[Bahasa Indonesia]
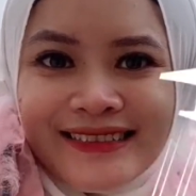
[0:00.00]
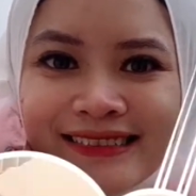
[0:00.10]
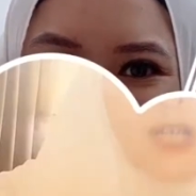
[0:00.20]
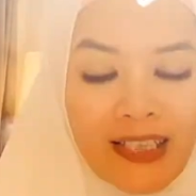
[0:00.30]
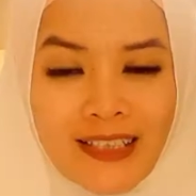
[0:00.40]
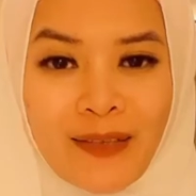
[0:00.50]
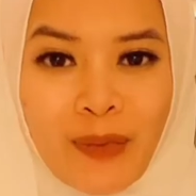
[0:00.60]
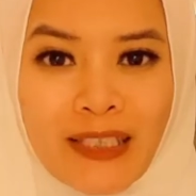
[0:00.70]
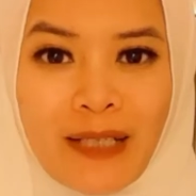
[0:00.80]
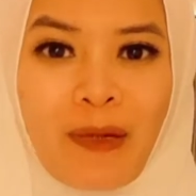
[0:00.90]
Buat
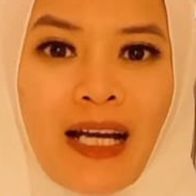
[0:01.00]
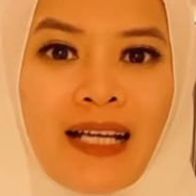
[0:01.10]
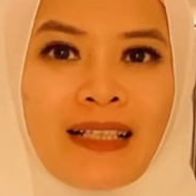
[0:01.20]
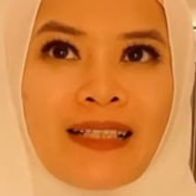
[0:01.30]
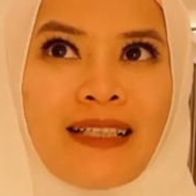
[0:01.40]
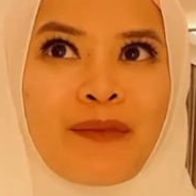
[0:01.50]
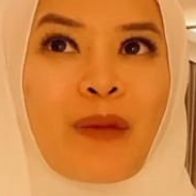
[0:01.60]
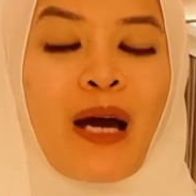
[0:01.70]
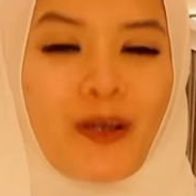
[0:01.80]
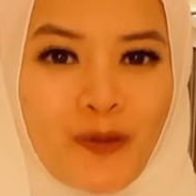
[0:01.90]
yang pertama kali
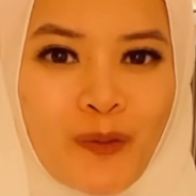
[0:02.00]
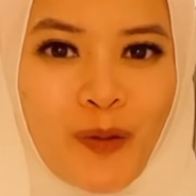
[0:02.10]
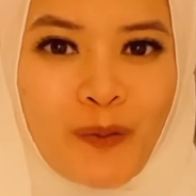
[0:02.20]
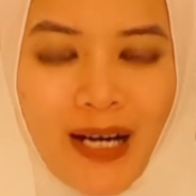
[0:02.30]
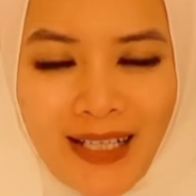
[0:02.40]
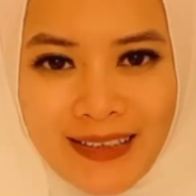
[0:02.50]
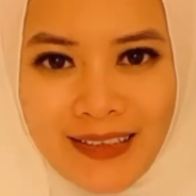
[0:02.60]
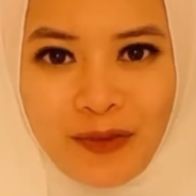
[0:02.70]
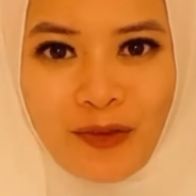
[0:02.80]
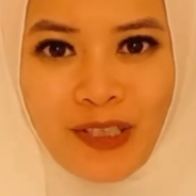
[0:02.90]
baru mau berangkat
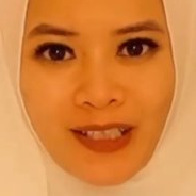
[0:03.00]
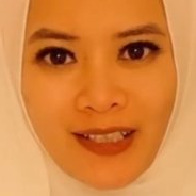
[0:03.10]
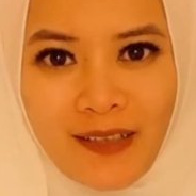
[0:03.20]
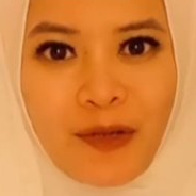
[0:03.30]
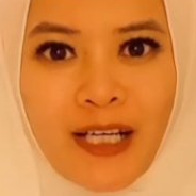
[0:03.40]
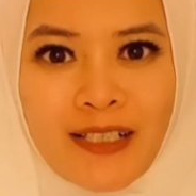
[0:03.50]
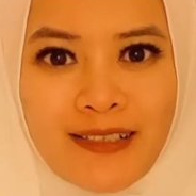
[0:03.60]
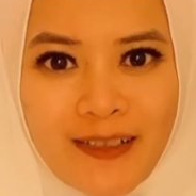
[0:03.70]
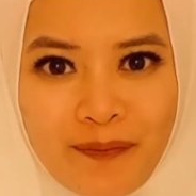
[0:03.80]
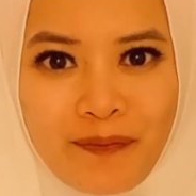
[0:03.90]
ke Turki, wajib